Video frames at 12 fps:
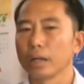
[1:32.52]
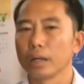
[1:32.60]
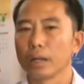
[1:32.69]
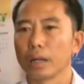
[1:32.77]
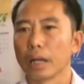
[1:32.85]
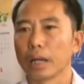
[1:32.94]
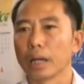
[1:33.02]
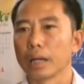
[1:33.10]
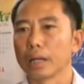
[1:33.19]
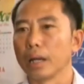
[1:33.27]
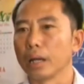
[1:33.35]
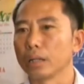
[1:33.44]

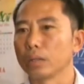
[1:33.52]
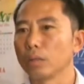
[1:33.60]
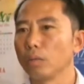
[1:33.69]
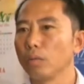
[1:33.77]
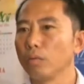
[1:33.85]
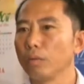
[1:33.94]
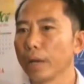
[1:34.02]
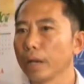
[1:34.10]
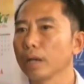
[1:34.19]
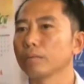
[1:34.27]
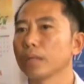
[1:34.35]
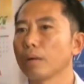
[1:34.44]
là để thu vén
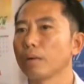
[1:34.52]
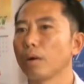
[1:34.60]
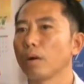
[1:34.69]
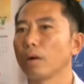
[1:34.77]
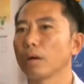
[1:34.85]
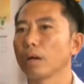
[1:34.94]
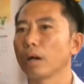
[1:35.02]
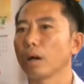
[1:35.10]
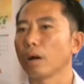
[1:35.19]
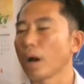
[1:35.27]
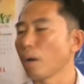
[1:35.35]
làm sao đó là